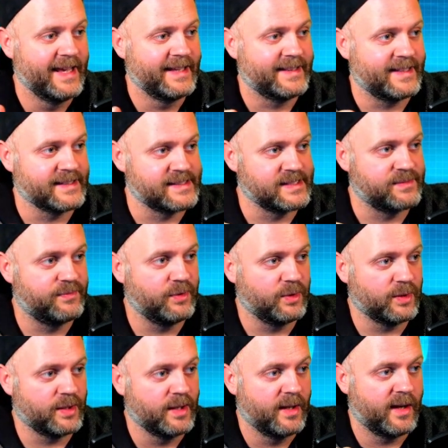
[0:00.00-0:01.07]
dass es
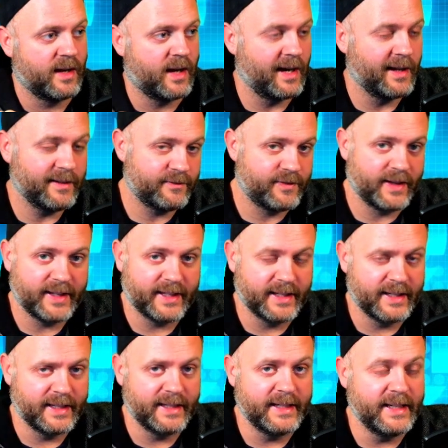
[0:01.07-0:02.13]
für Anfänger
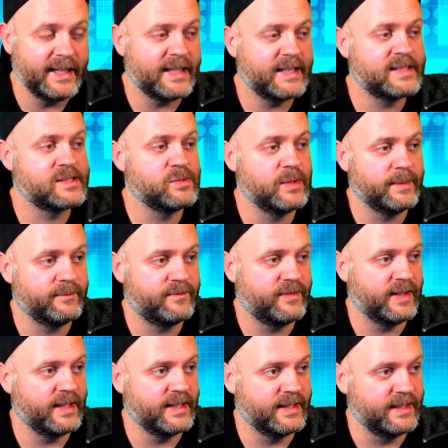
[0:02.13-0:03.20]
nicht zu
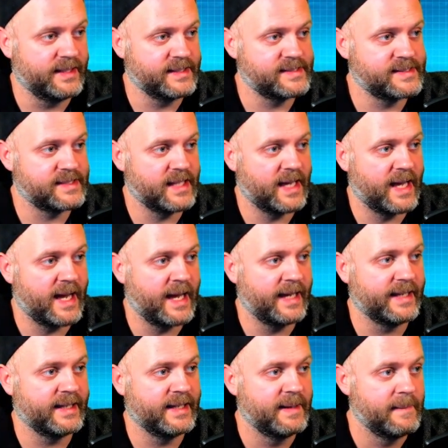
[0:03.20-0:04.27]
empfehlen ist,
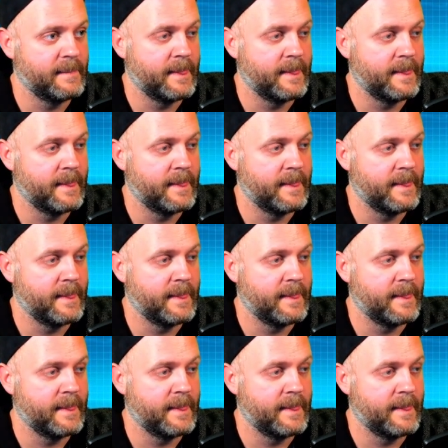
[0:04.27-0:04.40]
ein,